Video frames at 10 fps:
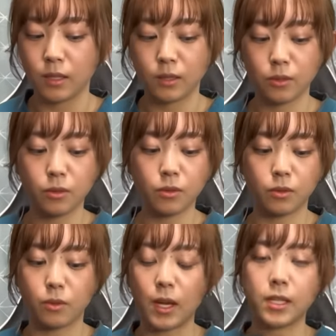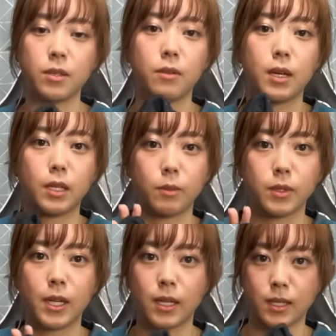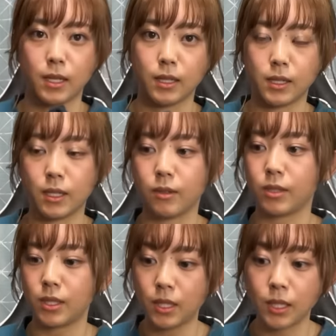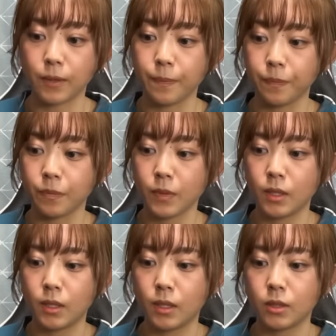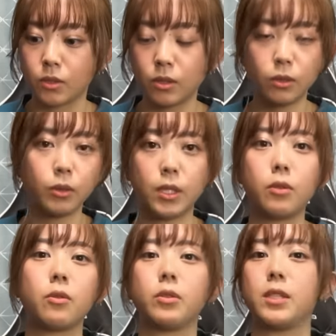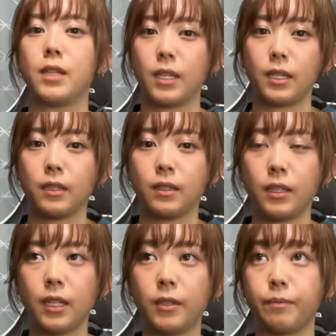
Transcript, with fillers: すごくこう汗をかいてもサラサラしてるしずっと着心地がいいで